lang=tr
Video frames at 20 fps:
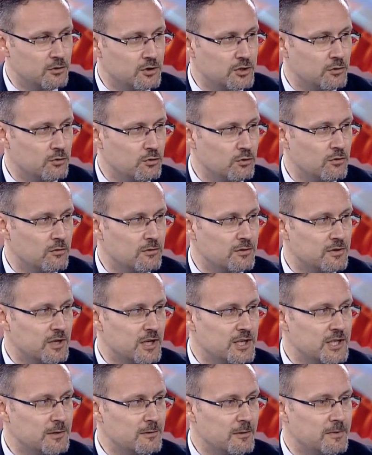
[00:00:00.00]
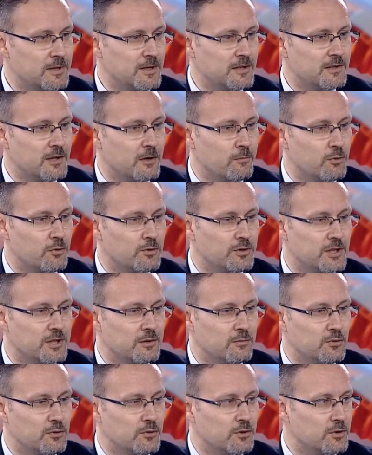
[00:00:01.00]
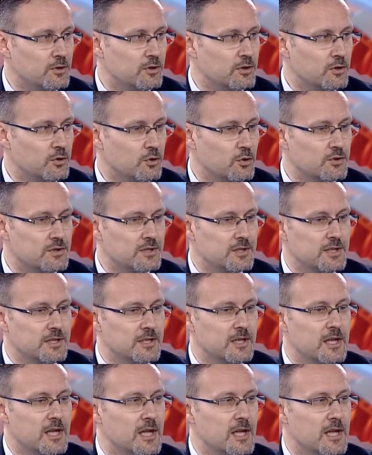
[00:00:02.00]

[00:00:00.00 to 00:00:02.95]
işte dünkü TCMB'nin raporunda da bunu e, gözledik.